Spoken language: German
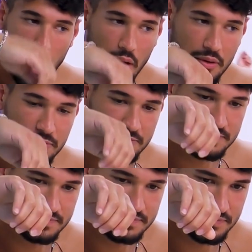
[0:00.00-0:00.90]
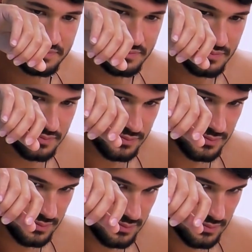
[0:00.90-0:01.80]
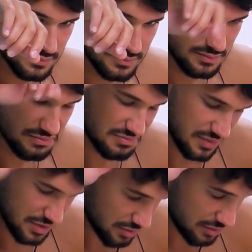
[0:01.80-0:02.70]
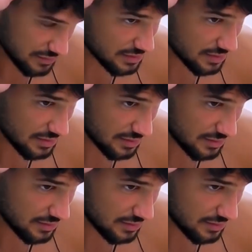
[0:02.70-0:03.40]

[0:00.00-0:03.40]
Es wird noch Nachschub kommen, kann ich dir garantieren. Und ja. Ich kann nur einen